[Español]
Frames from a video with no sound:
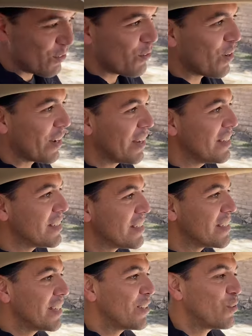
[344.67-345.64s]
uno aquí y se
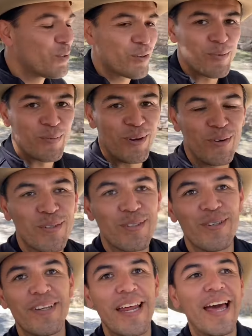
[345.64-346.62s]
siente uno como
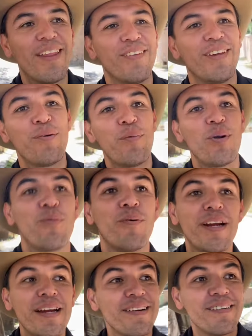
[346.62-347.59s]
ilusionado y que me lo
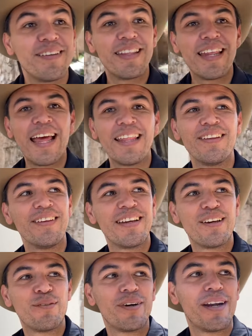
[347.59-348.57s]
fuera encontrando y
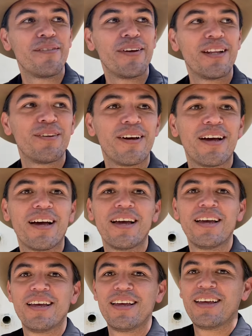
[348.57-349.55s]
que fuera viendo a,
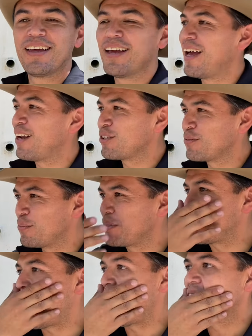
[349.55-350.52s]
los
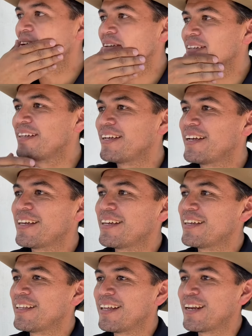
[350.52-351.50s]
muchachos y que
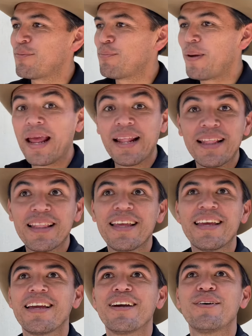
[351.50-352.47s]
de repente
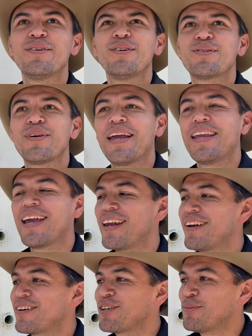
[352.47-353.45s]
y que uno sueña,
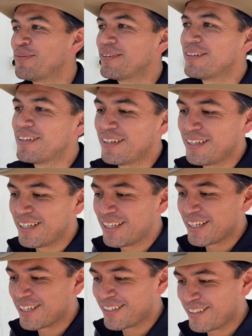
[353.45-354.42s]
¿no? Como,
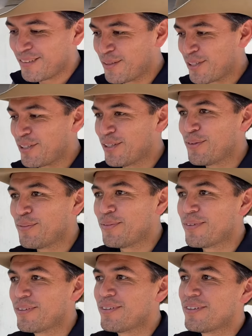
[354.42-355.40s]
como todo
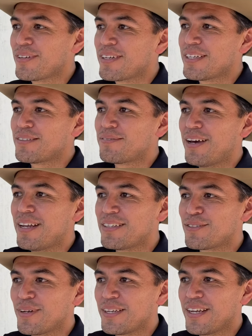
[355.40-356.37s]
mundo que es fan
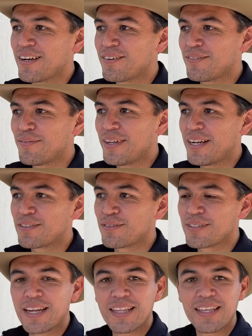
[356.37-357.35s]
sueña con ver a
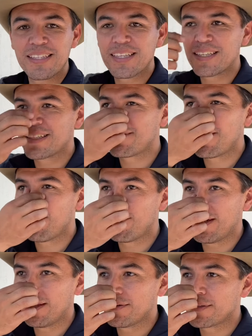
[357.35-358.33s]
sus artistas
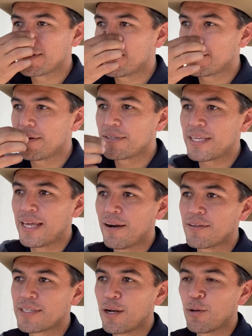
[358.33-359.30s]
favoritos y
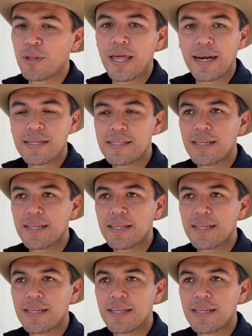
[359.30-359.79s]
conocerlos, saludarles y